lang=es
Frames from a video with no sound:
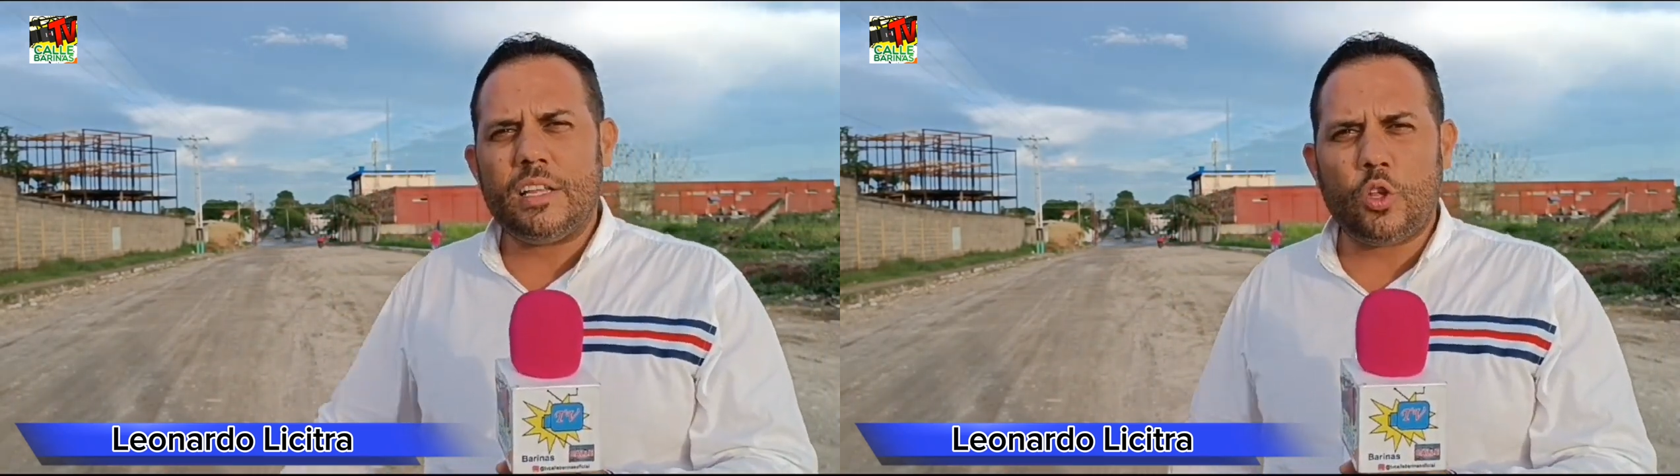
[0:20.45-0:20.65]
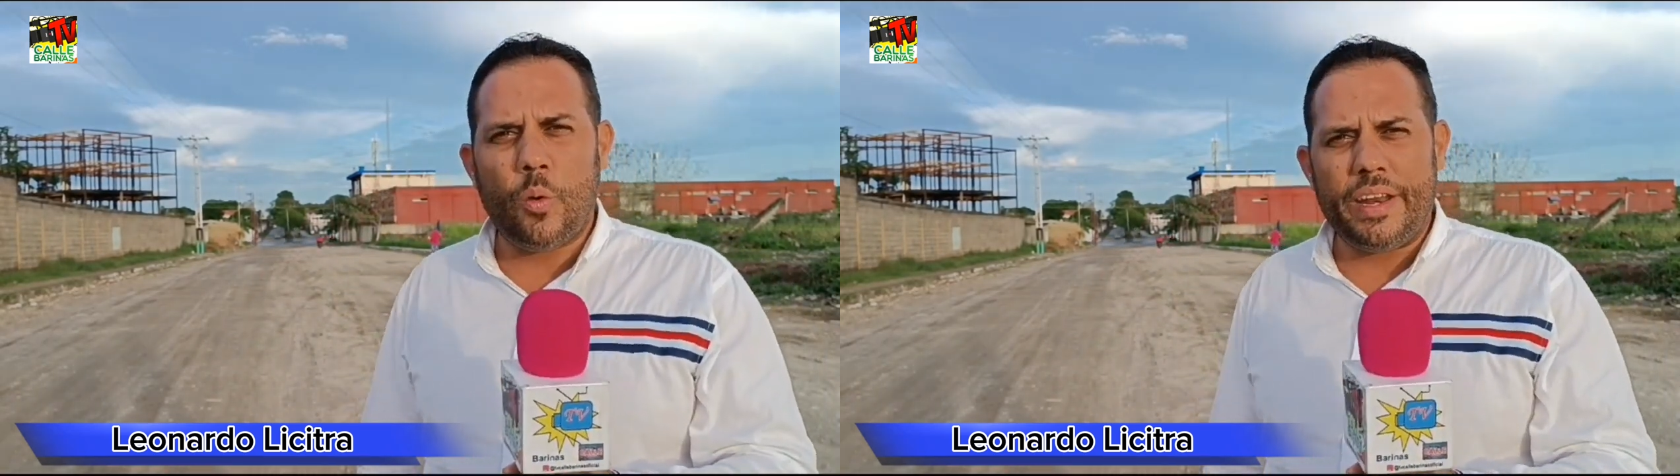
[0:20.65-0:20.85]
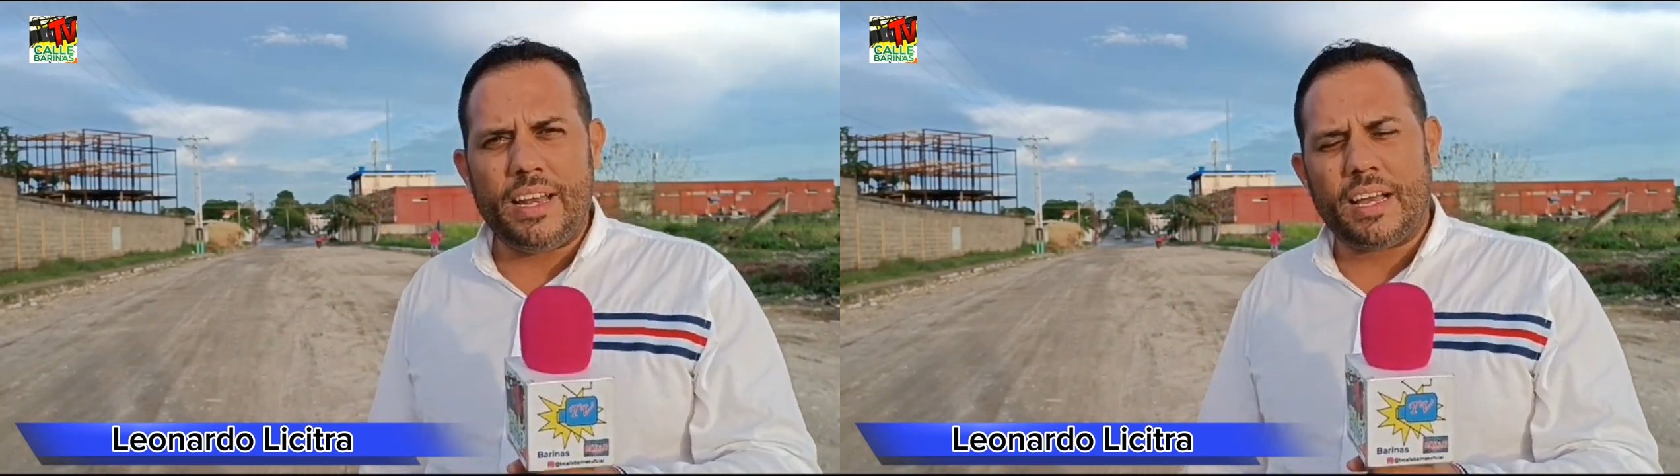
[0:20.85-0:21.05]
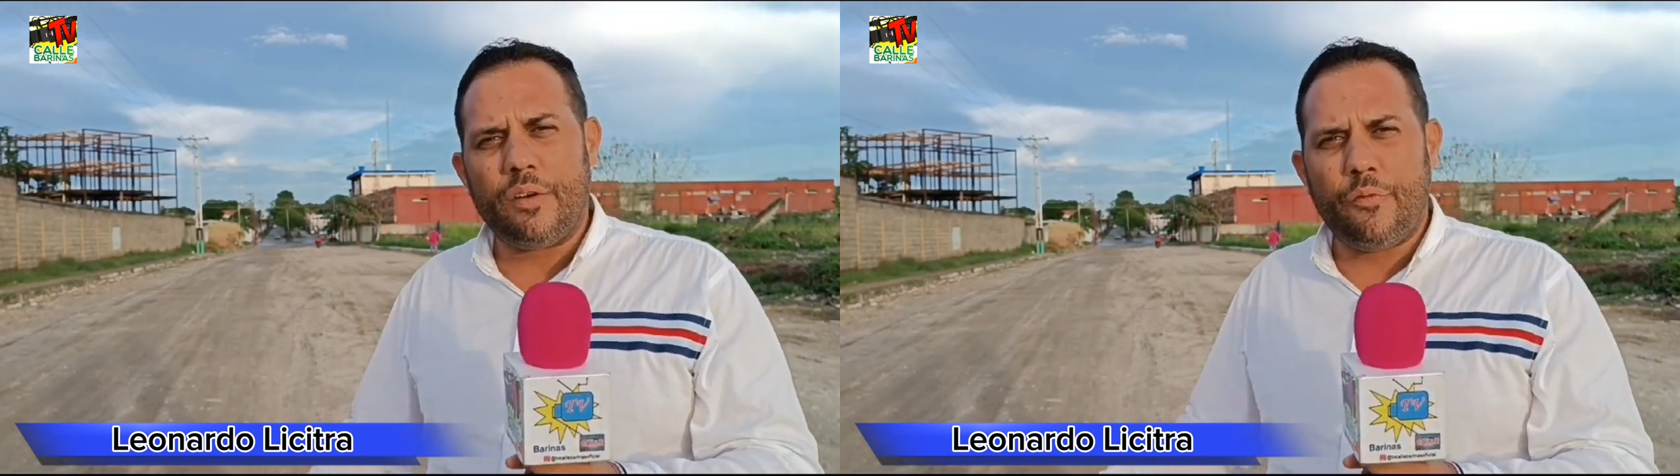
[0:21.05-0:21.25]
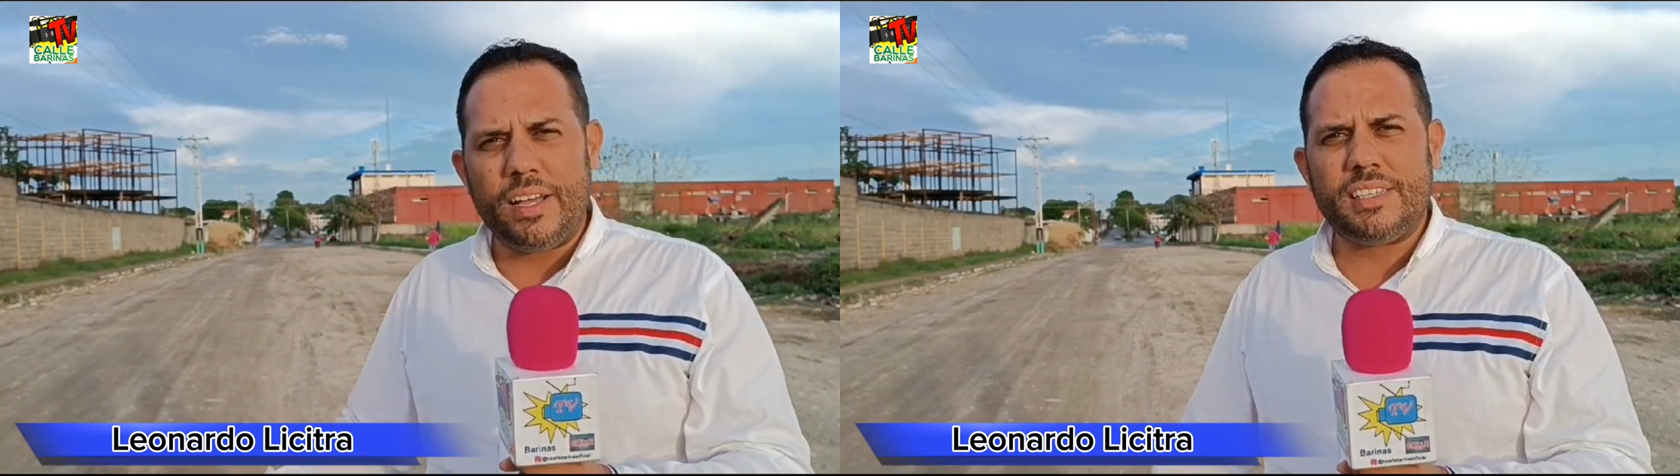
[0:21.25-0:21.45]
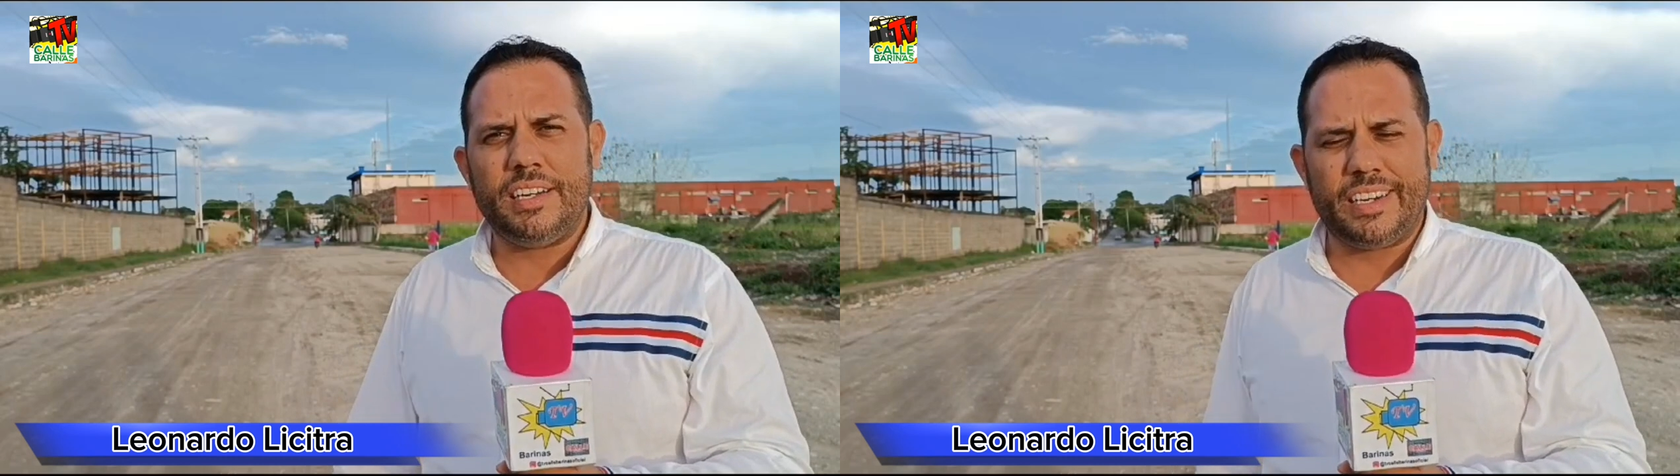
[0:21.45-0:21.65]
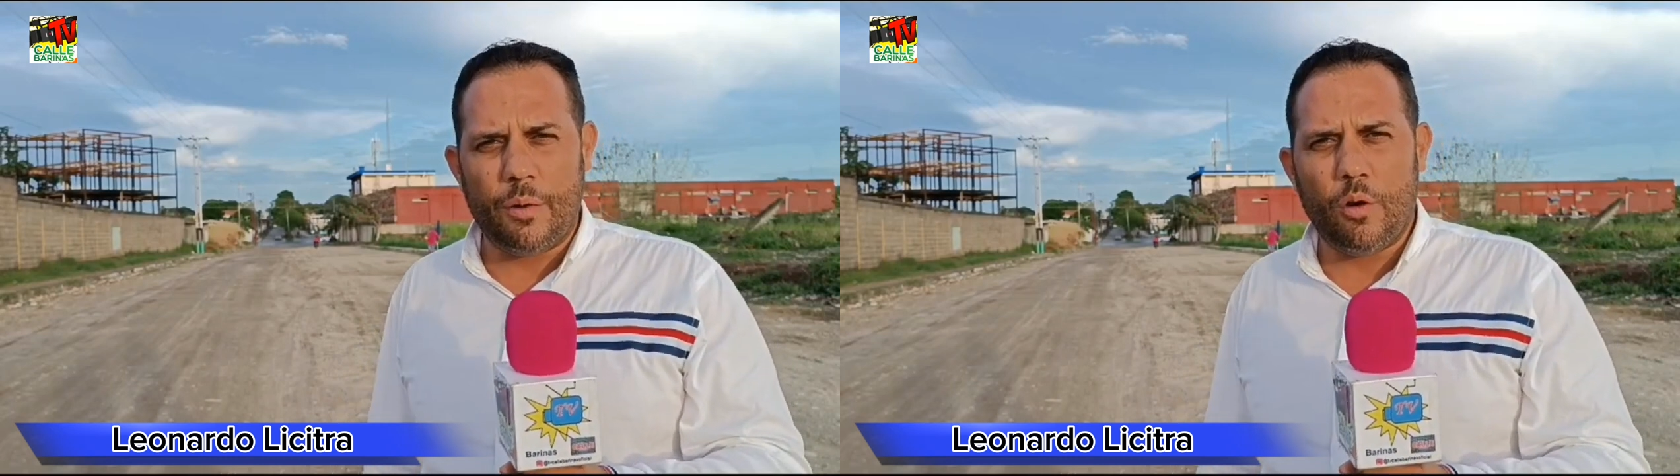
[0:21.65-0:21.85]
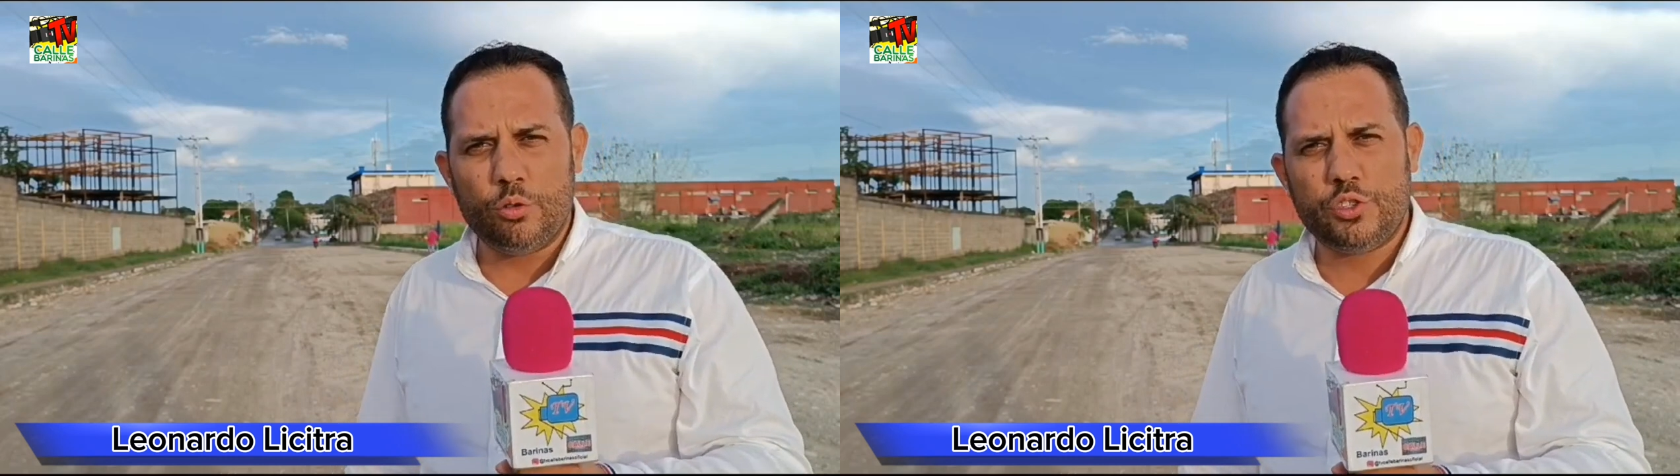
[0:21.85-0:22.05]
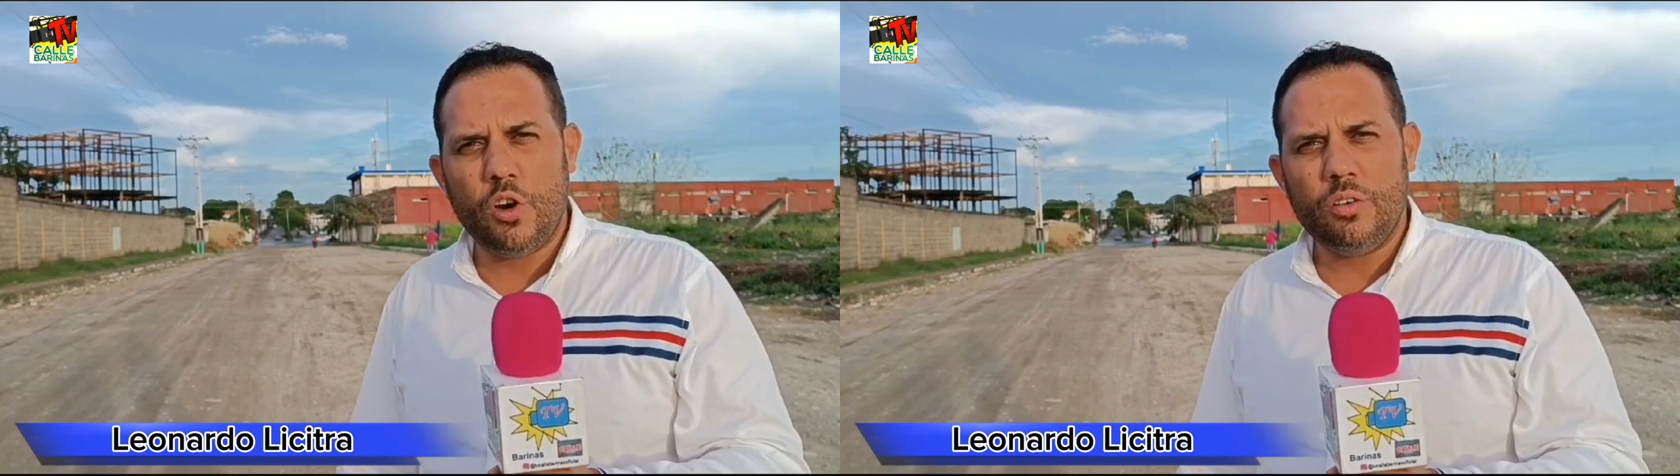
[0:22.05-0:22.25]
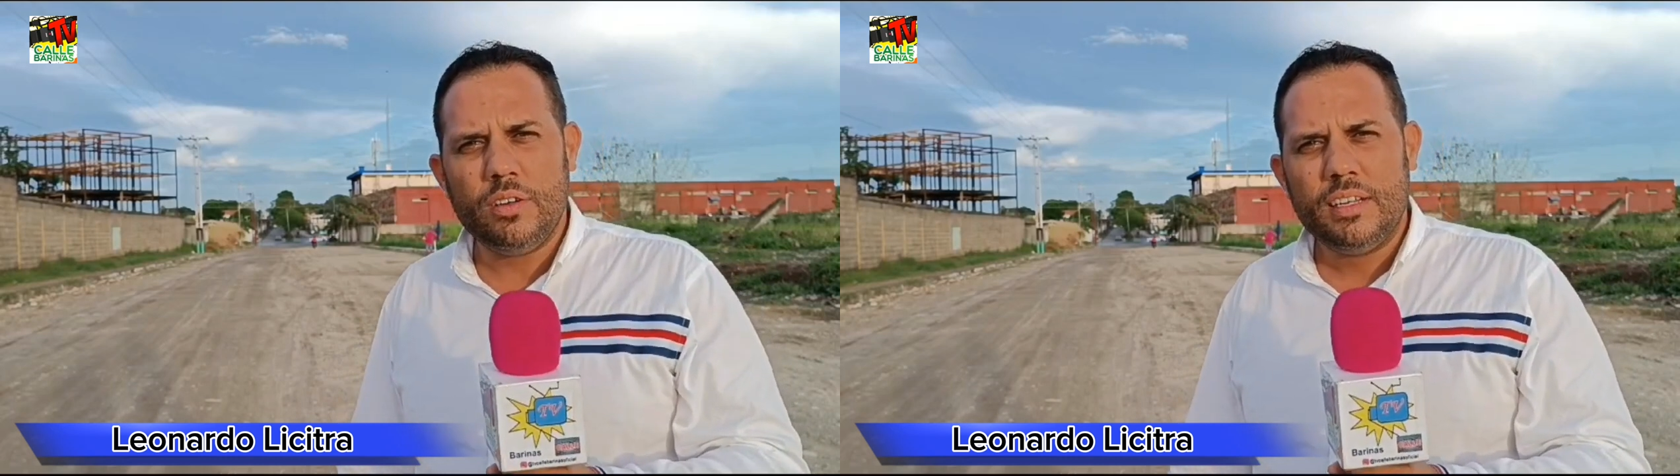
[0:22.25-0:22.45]
Altovarinas que fue hecha en
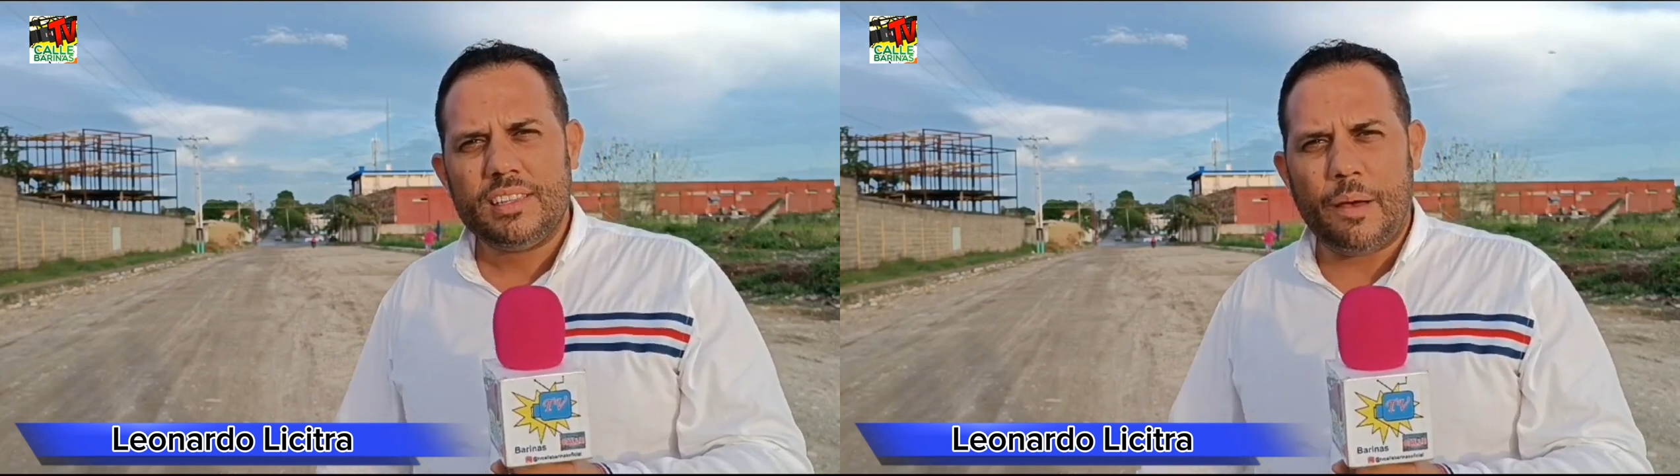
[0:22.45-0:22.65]
revolución